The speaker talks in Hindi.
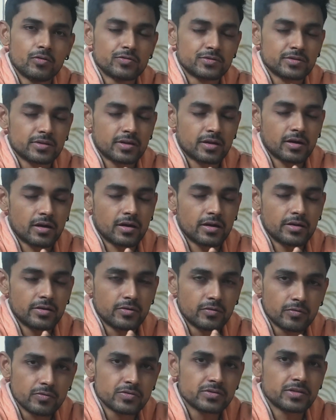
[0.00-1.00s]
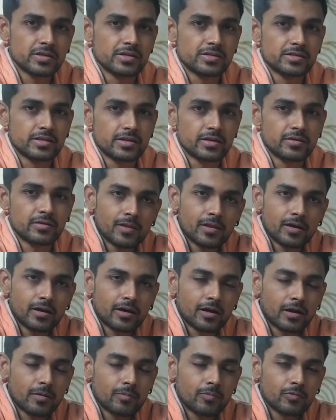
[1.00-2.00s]
उसका यूज़ कीजिए
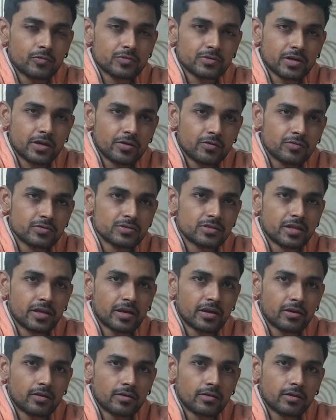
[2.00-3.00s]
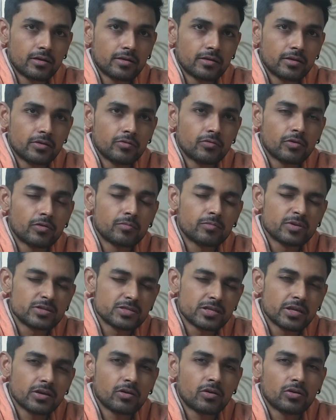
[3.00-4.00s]
अगर आप उसका यूज़ नहीं कर देन यू आर
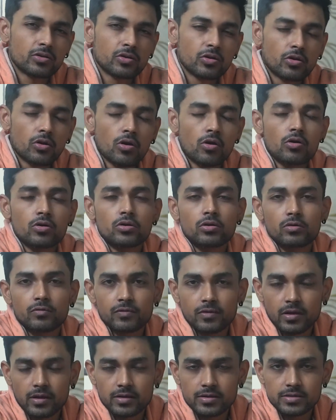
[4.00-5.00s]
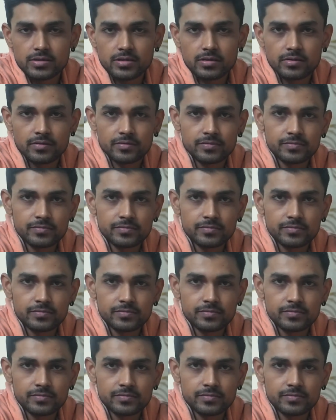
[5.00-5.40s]
मिसिंग ऑन अ लॉट ऑफ थिंग्स